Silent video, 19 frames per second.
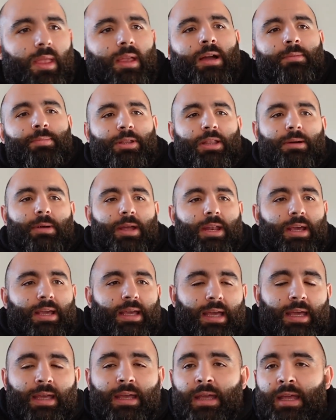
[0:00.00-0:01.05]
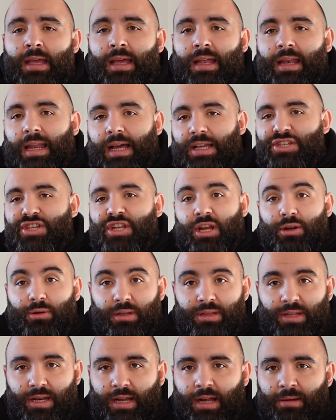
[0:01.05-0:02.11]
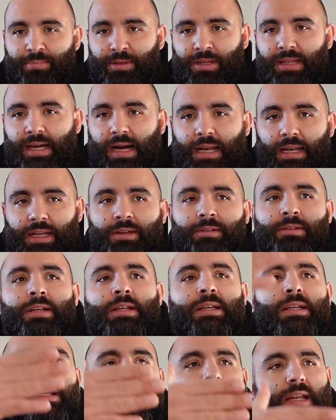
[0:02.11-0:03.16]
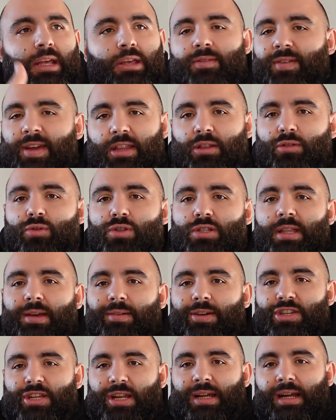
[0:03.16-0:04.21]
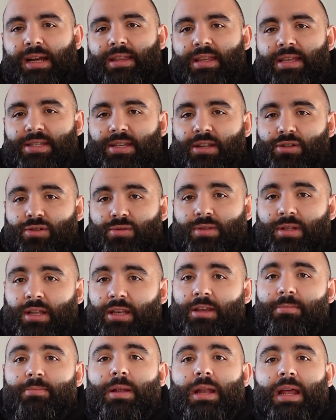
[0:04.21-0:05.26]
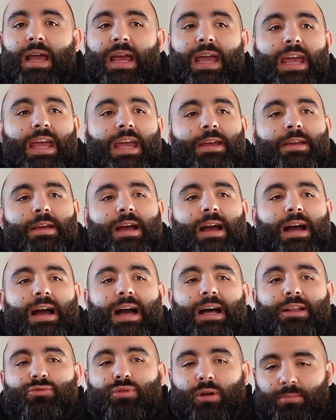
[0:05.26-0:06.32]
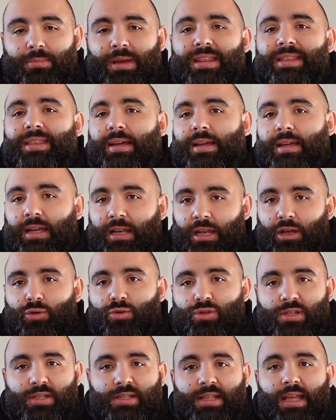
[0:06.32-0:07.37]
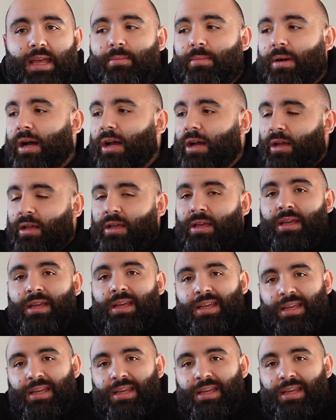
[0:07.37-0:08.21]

capita bene che là girano altri capitali. La Juventus deve cercare di essere sostenibile e attualmente anche l'ecosistema